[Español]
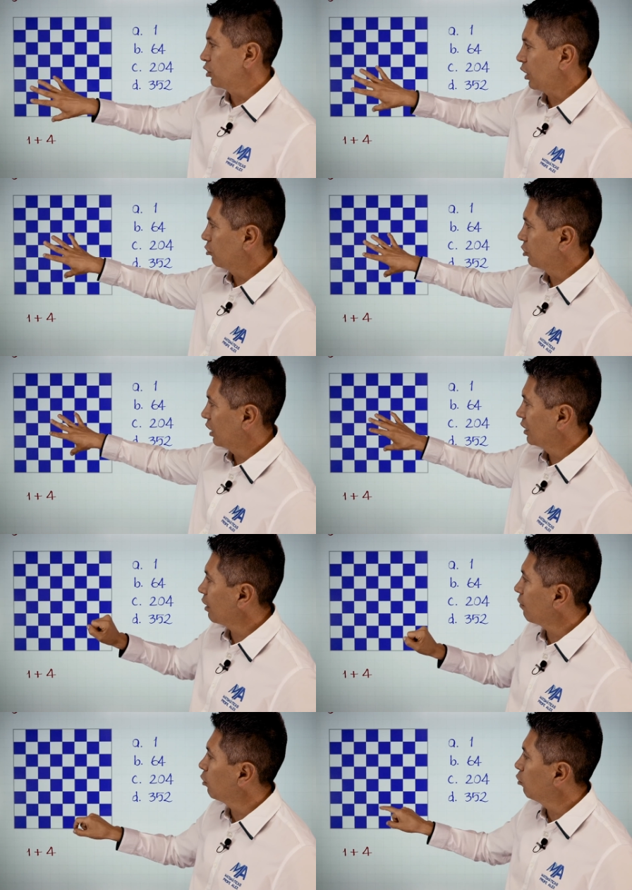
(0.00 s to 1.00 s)
O sea, los 3
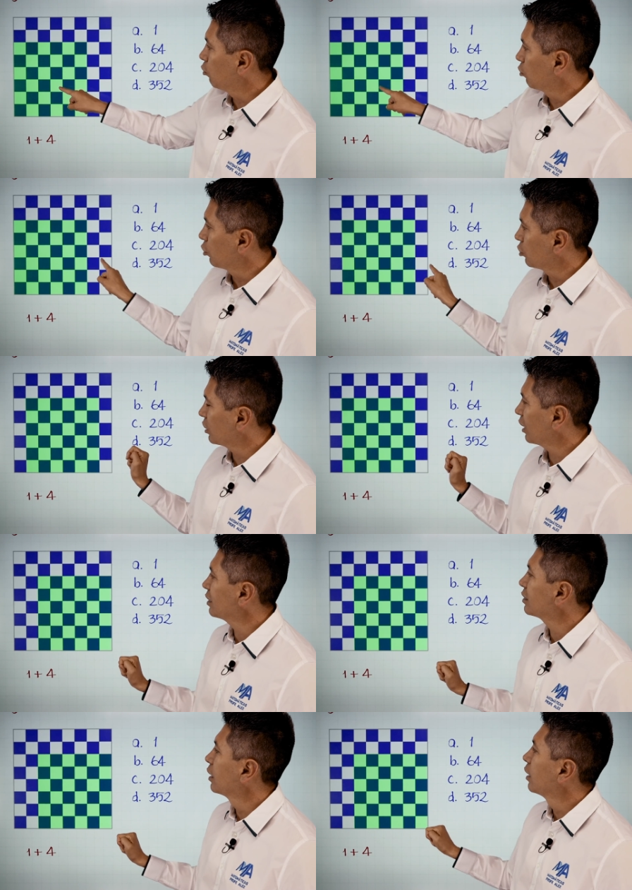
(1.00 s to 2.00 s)
de abajo, 1, 2,
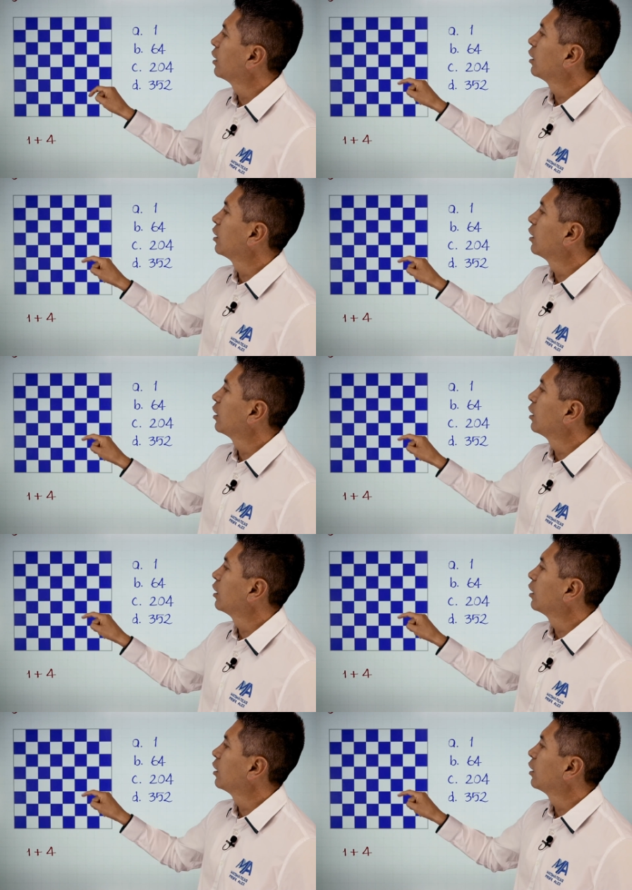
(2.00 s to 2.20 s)
3.